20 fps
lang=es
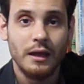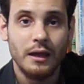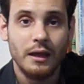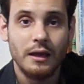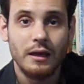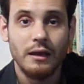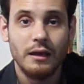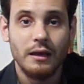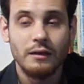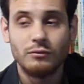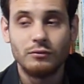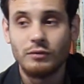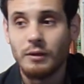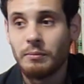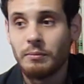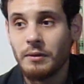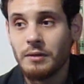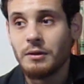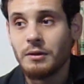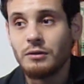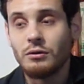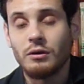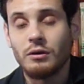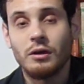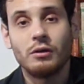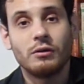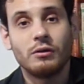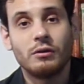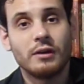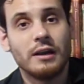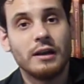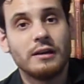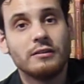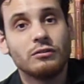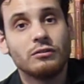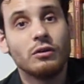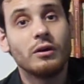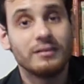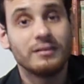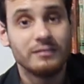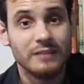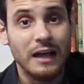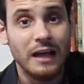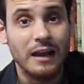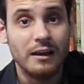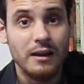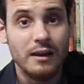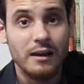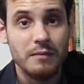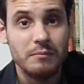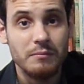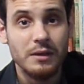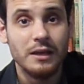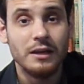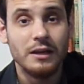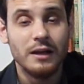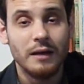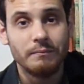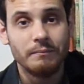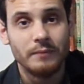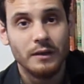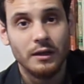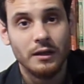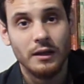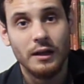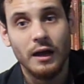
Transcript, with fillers: Eh, es un experimento que lo realizó Stanley Migram,